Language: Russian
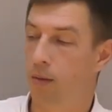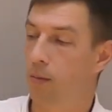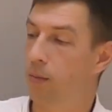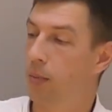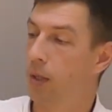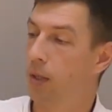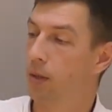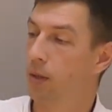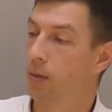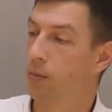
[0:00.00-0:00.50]

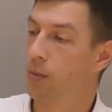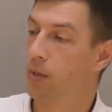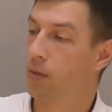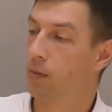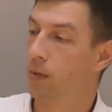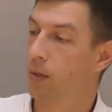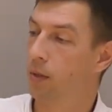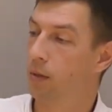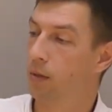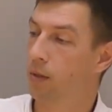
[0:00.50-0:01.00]
при этом
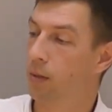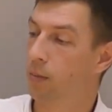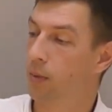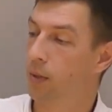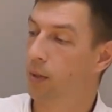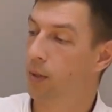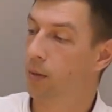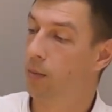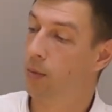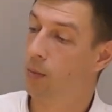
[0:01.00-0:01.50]
свет
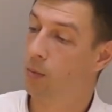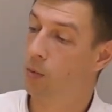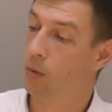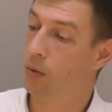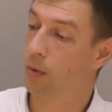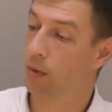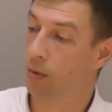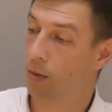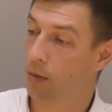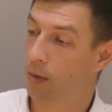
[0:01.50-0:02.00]
необходимо
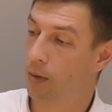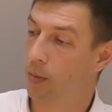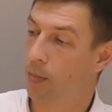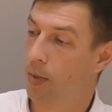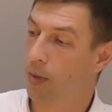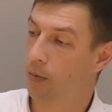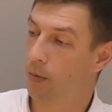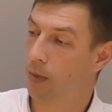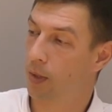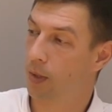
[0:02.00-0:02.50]
будет
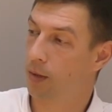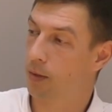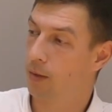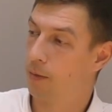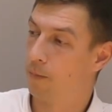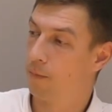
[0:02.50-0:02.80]
направлять.